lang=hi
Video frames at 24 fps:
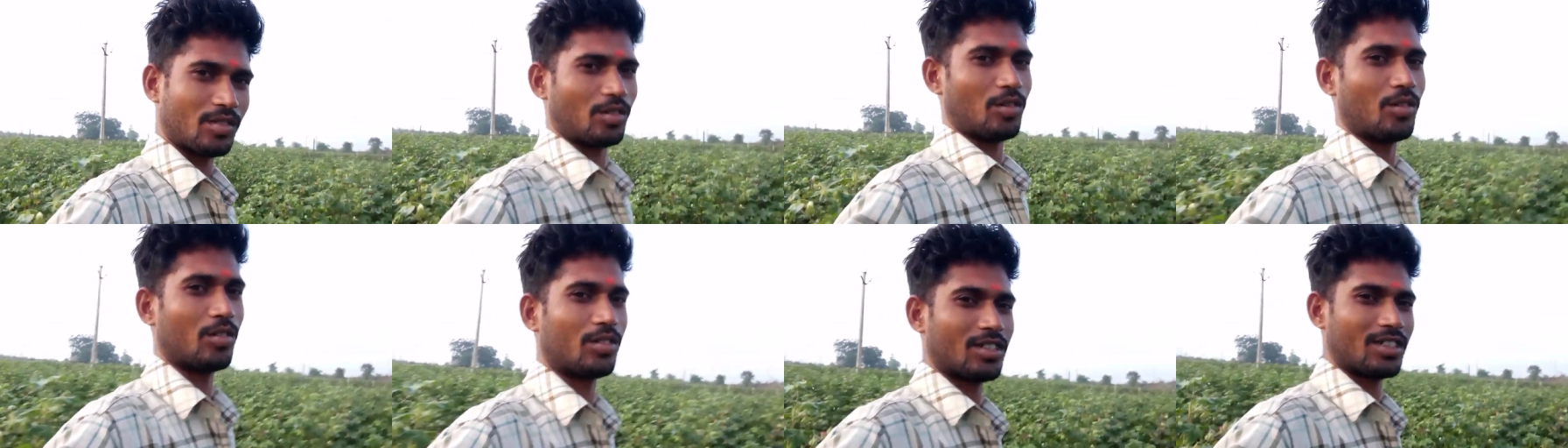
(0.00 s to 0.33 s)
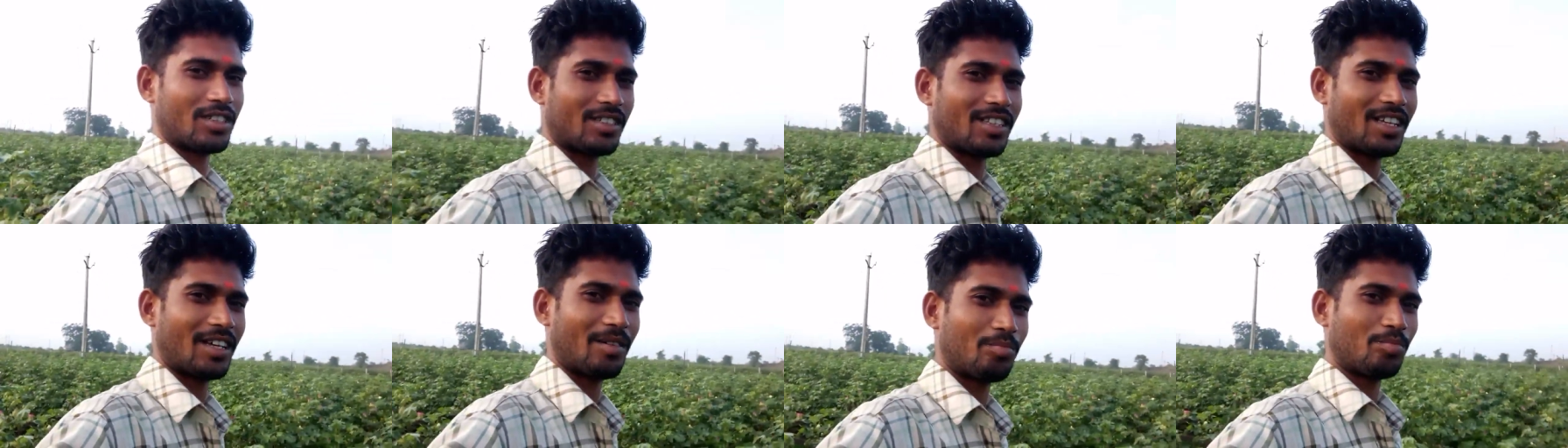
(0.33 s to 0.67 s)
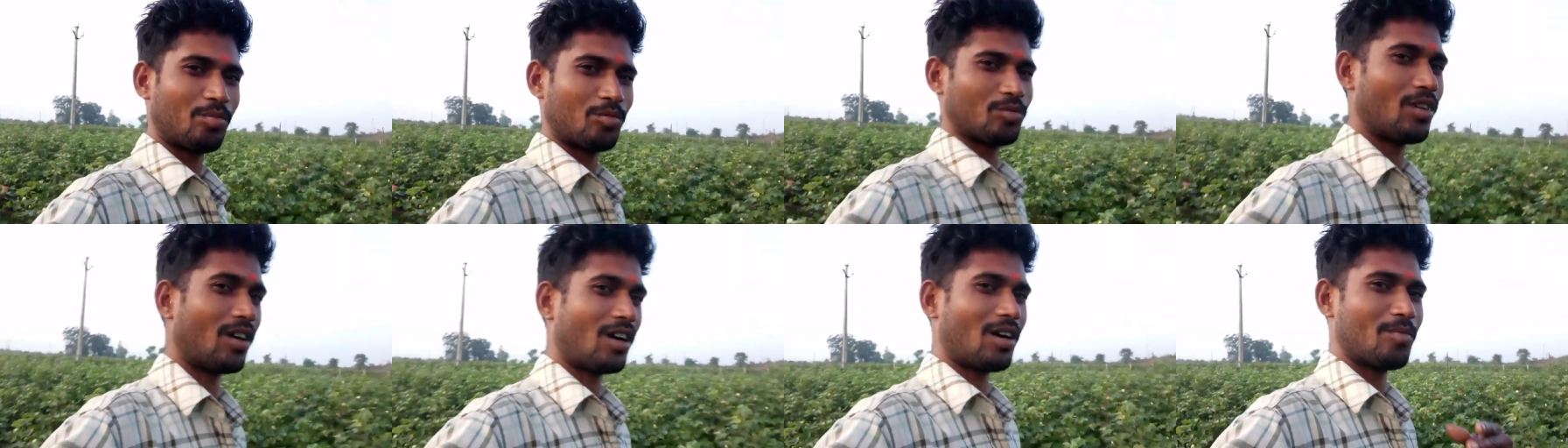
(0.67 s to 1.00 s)
हो सकता है
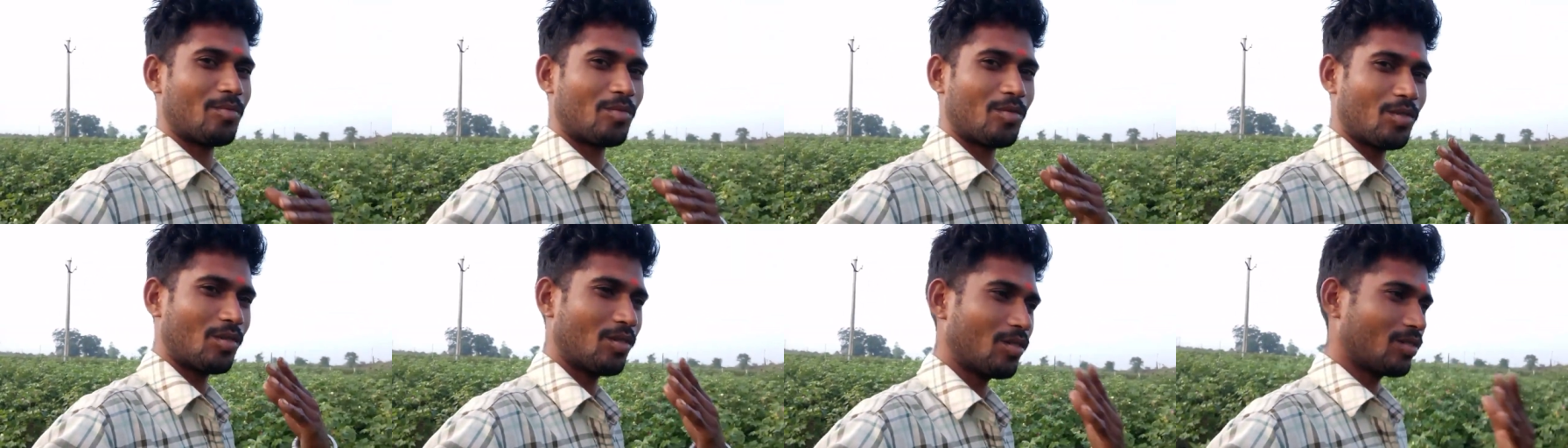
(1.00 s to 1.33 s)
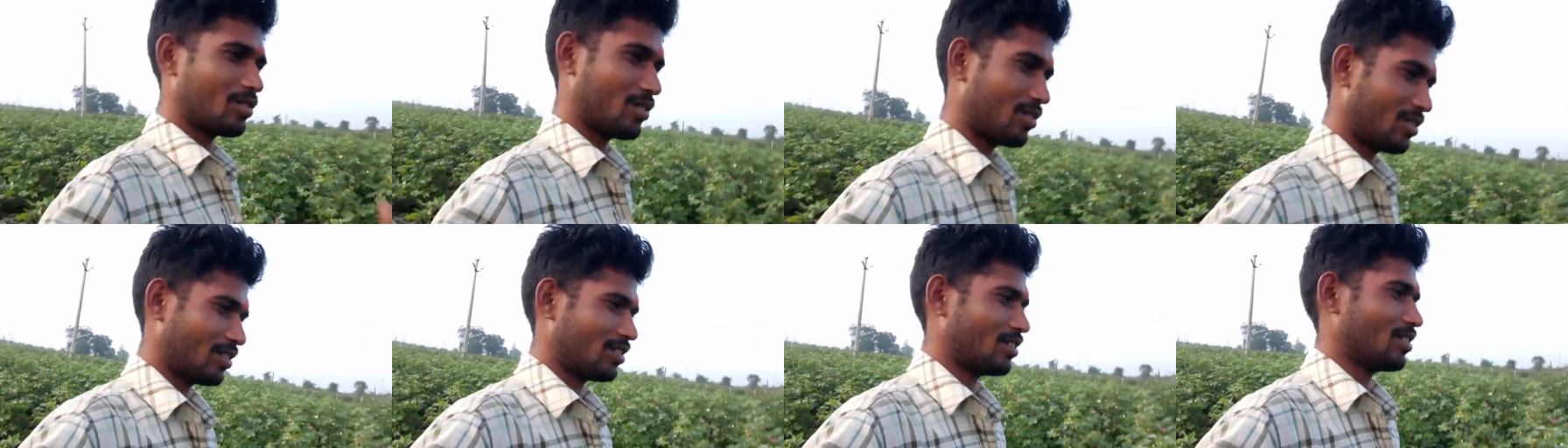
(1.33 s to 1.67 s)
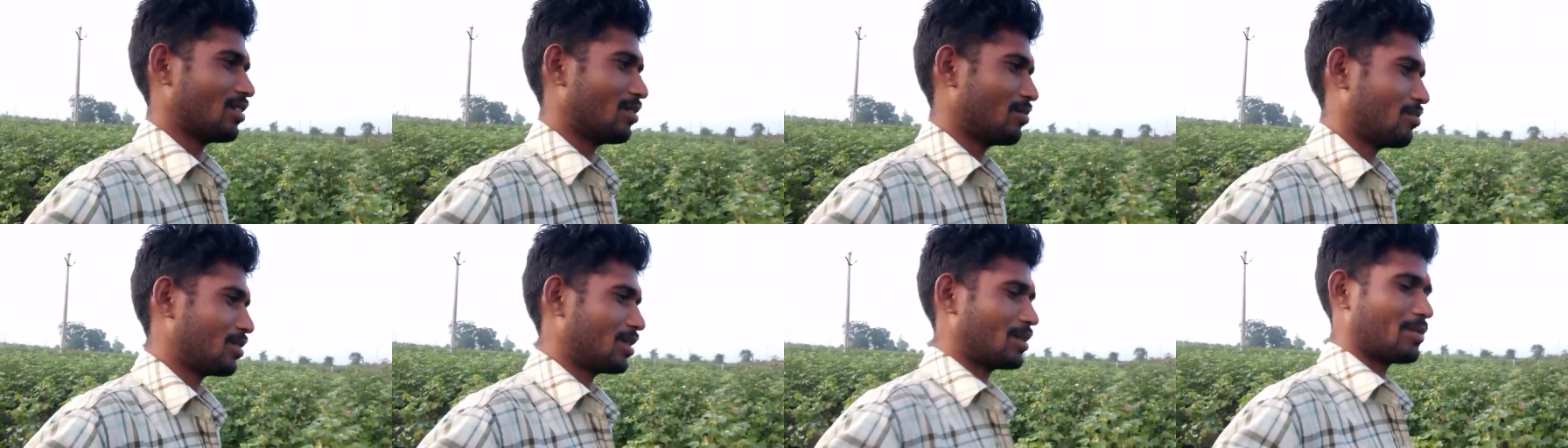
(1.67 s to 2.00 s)
पूरा हमको
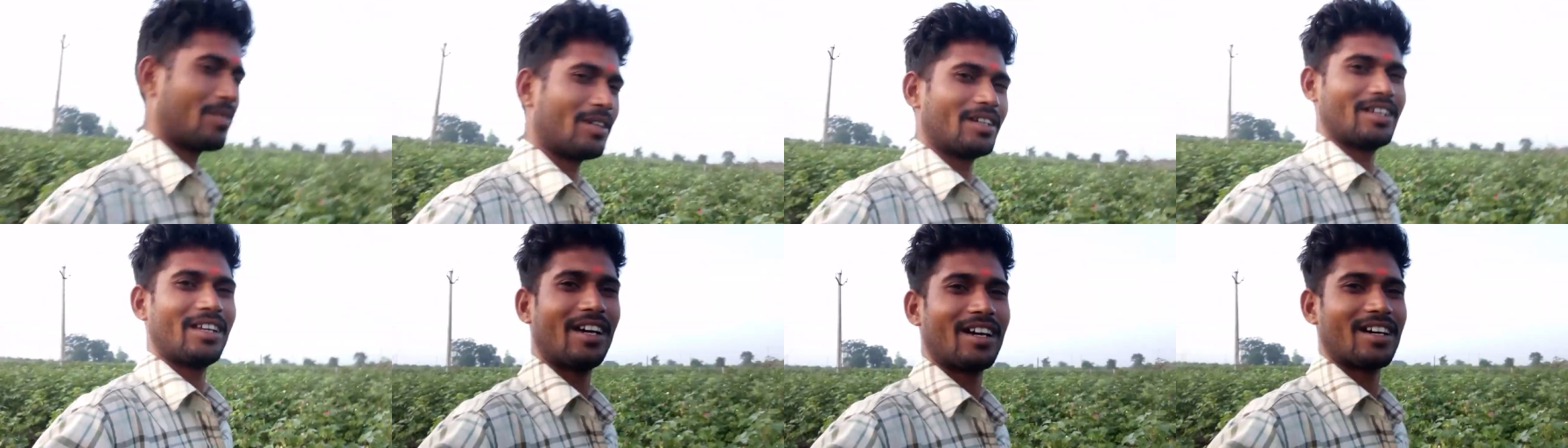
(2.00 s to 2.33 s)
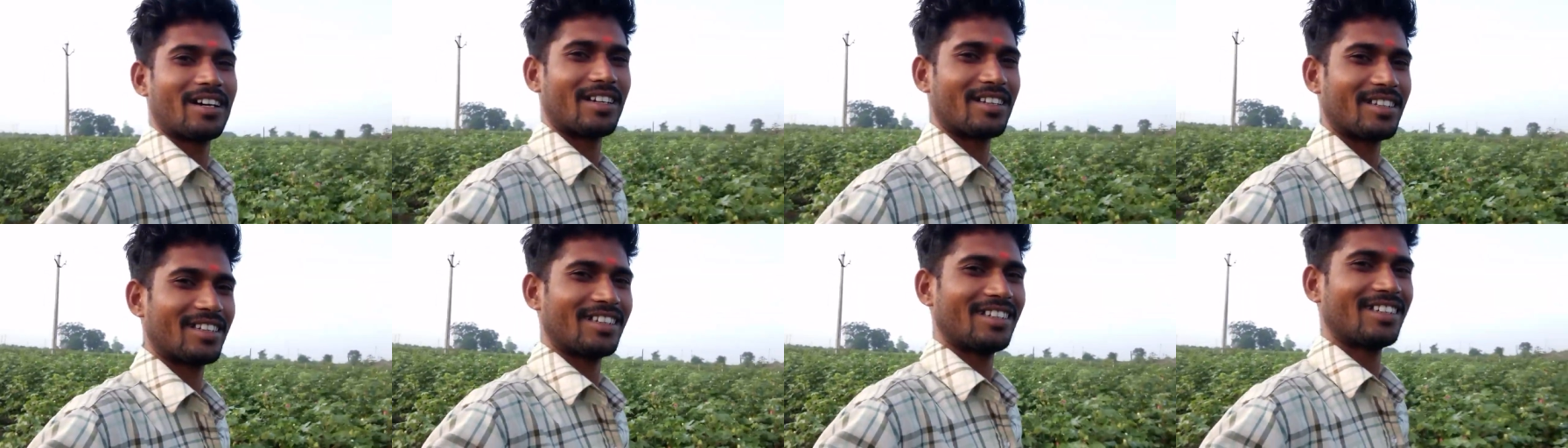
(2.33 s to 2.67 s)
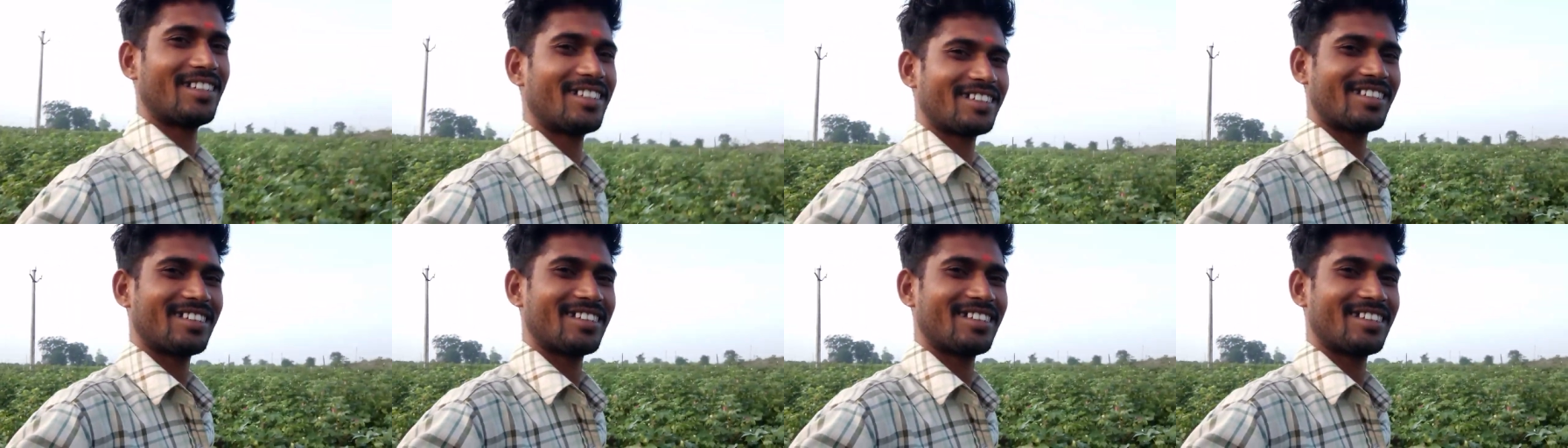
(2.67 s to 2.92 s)
मतलब गीला कर दे